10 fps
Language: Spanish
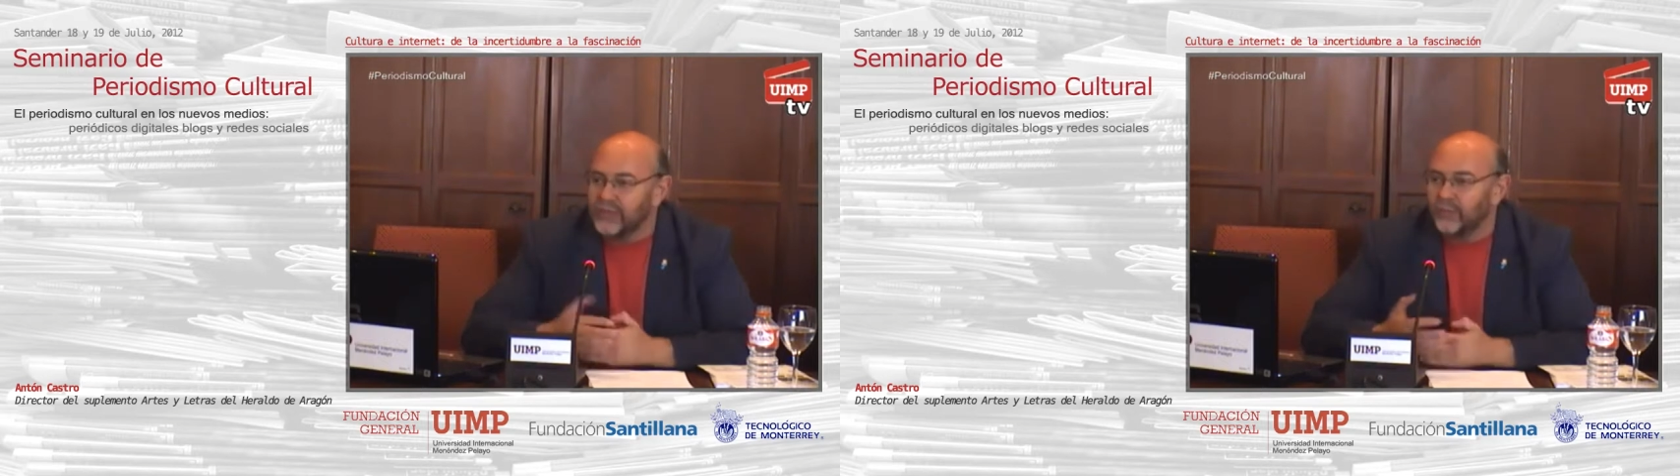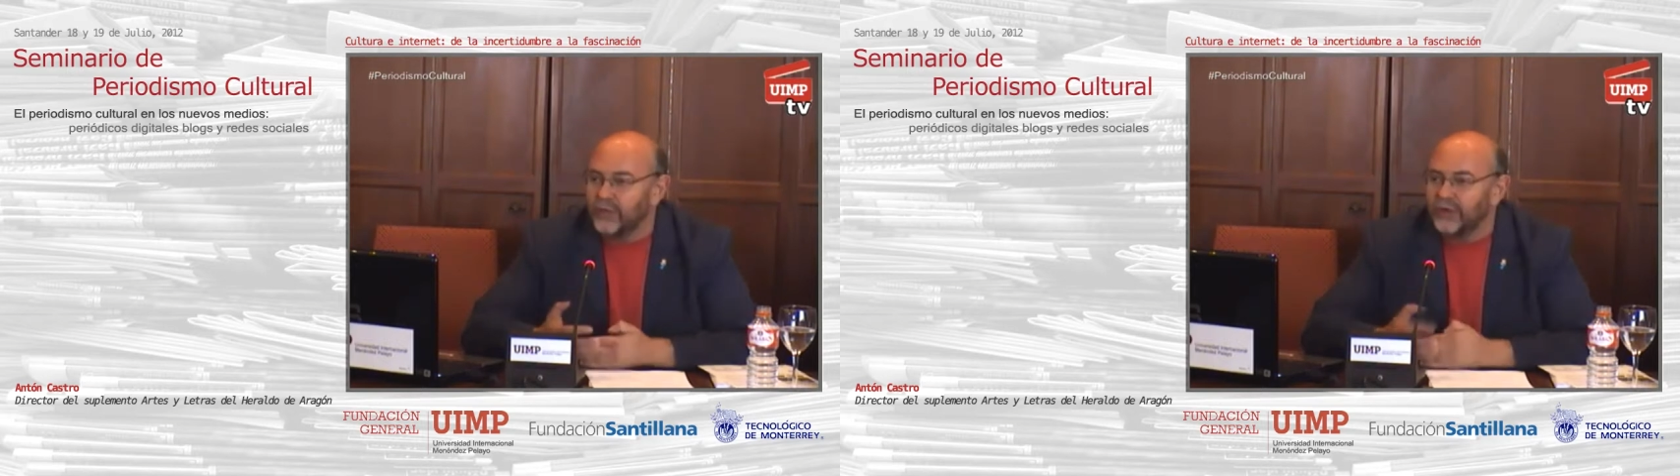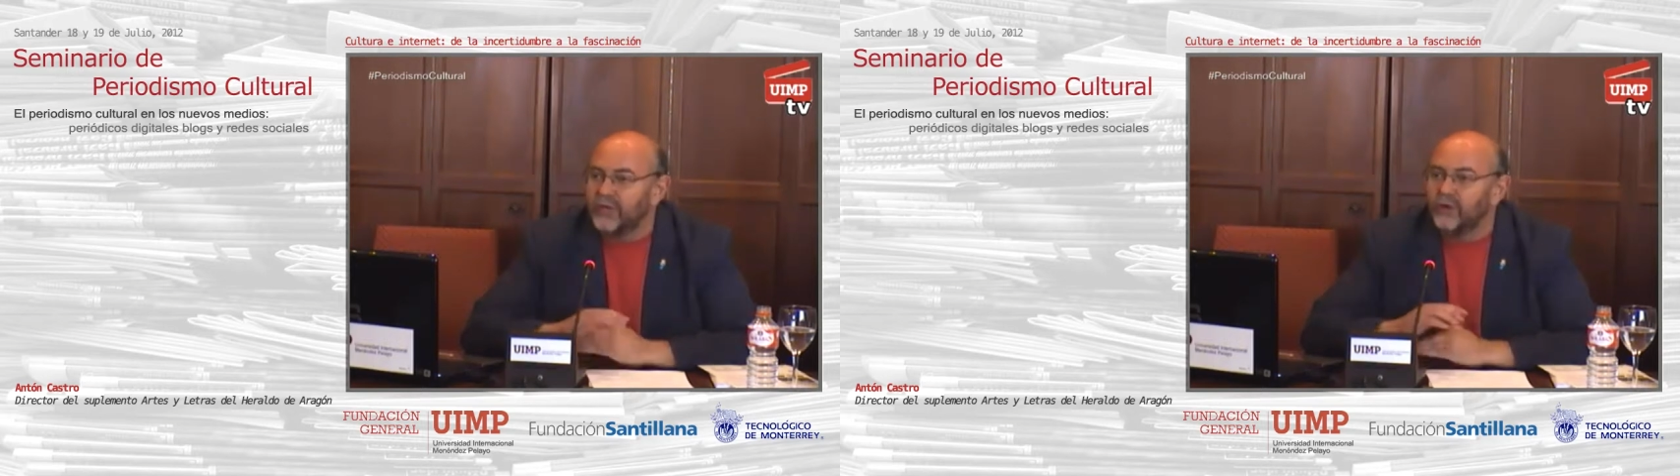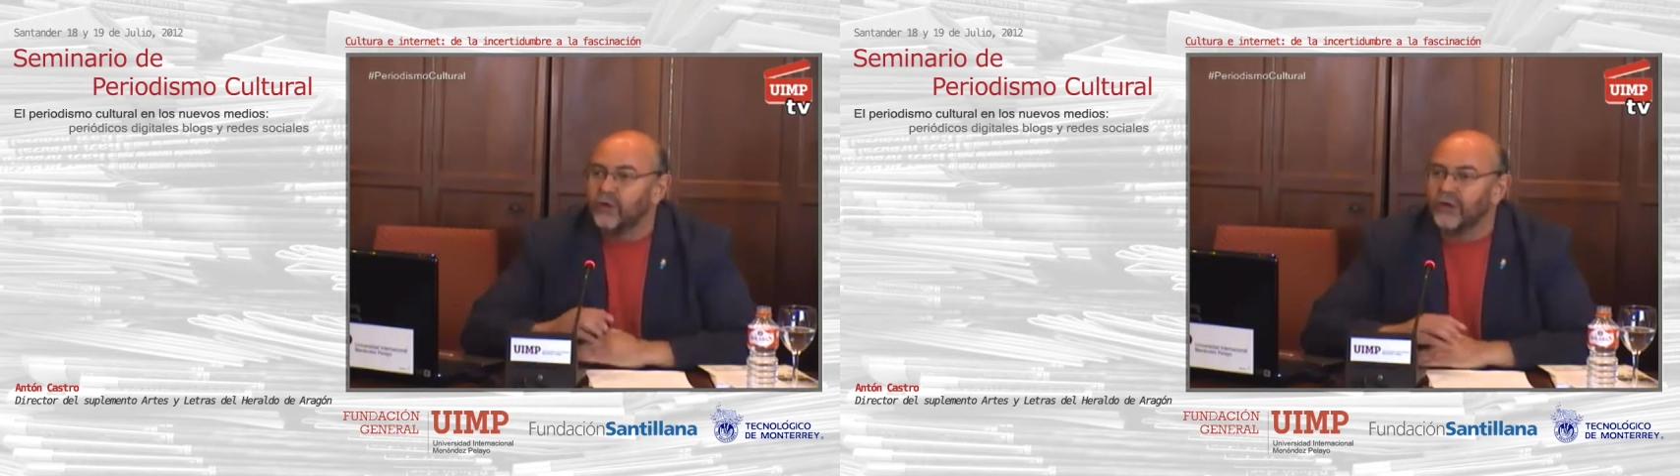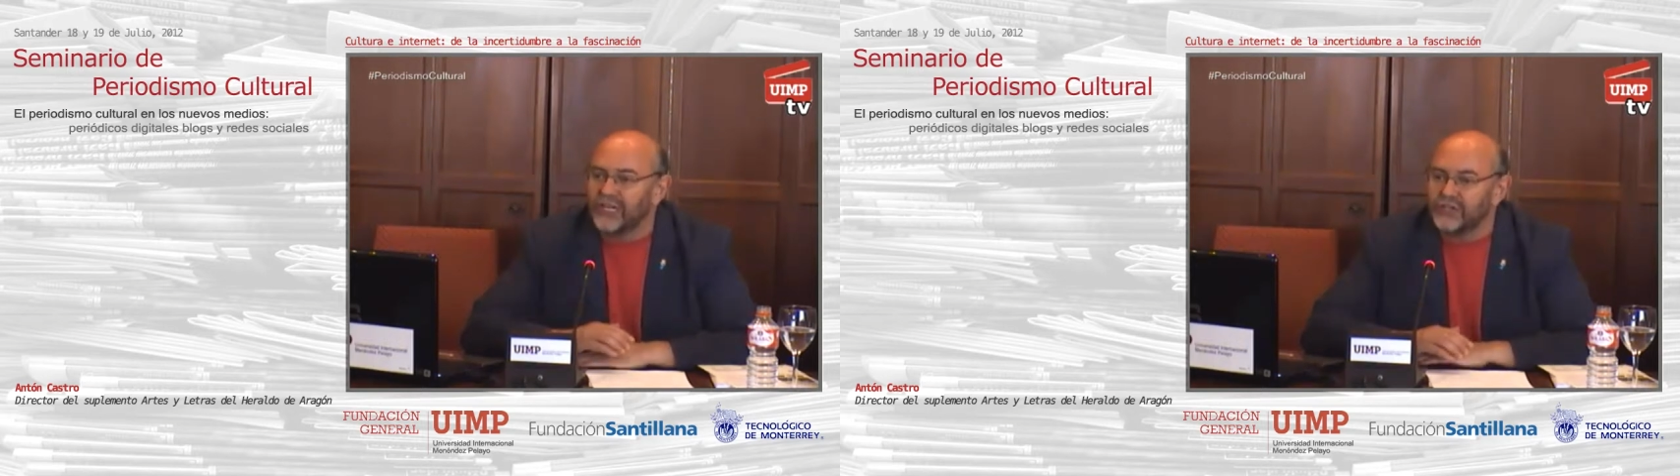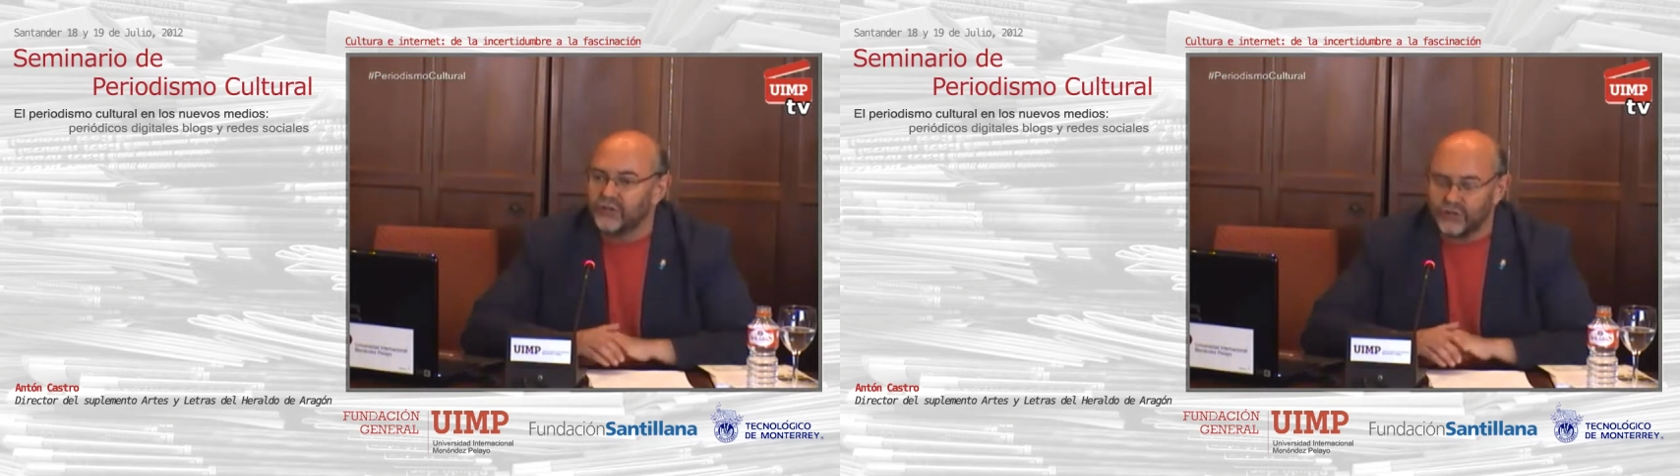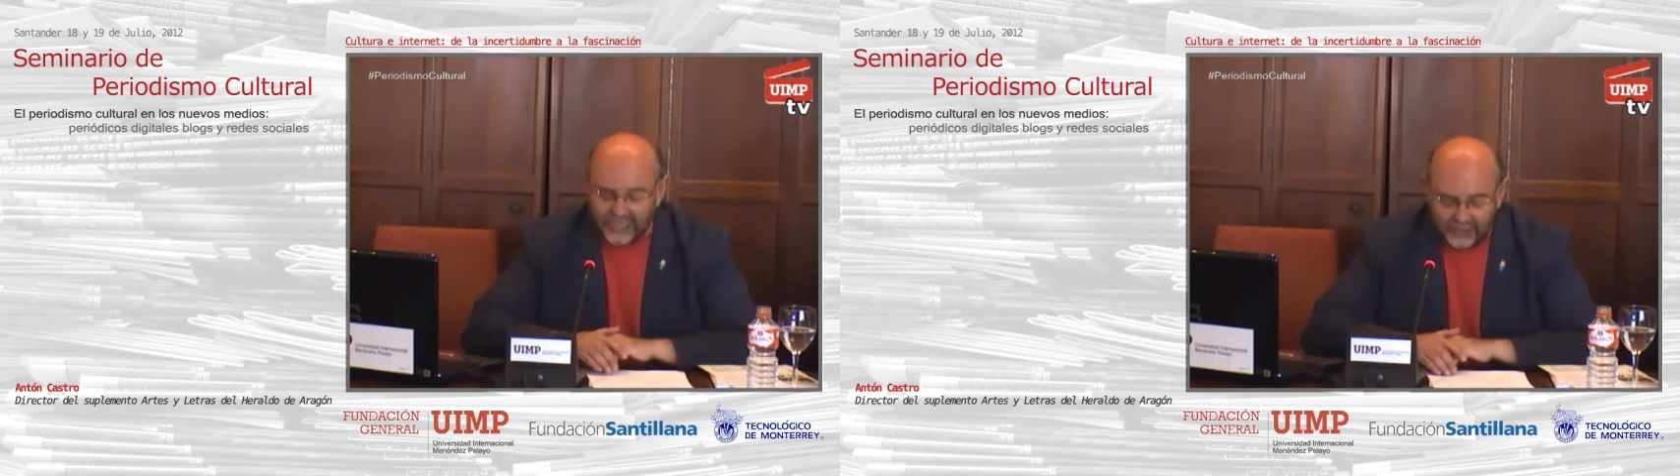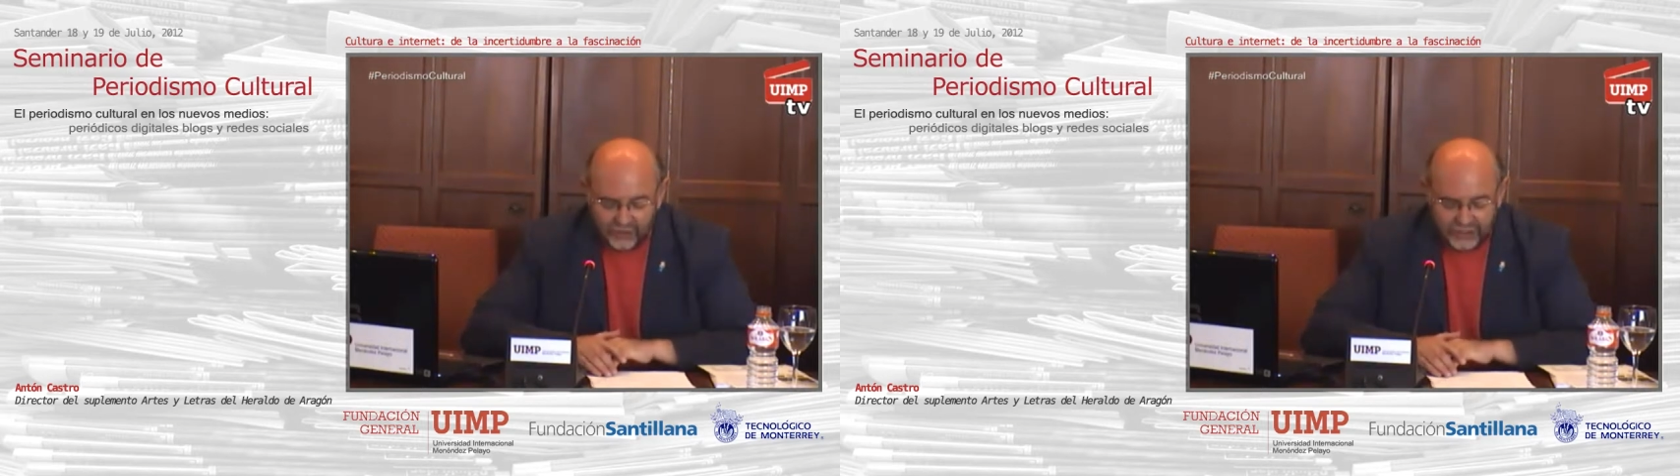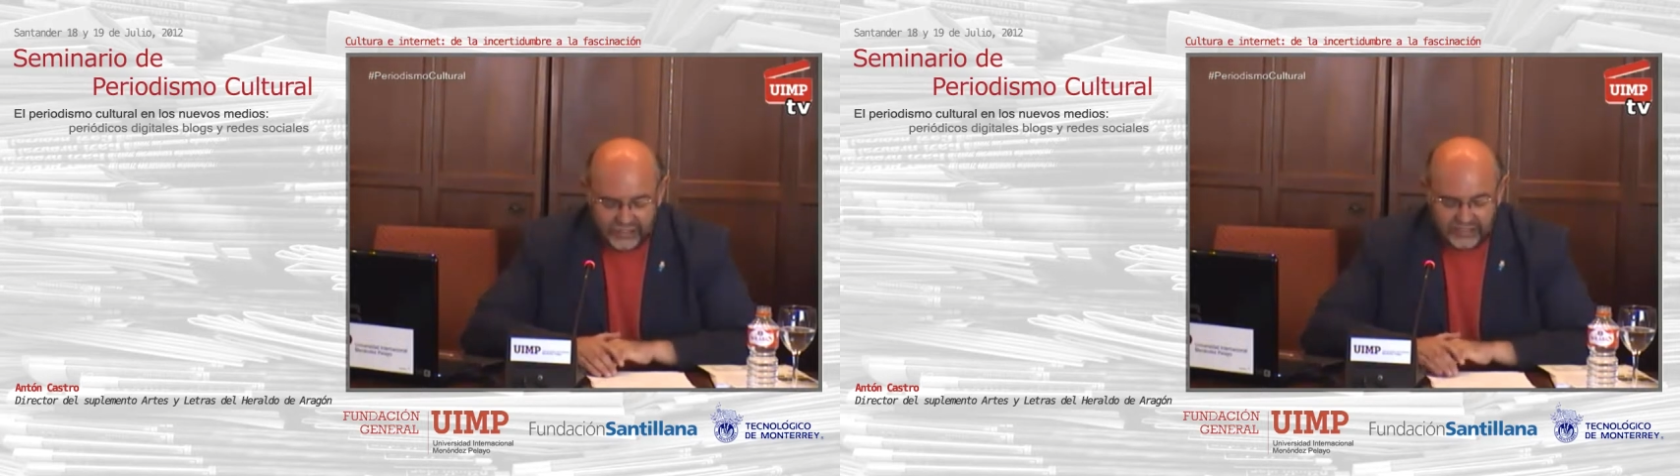O sea, por ahora no hago caso de los cantos de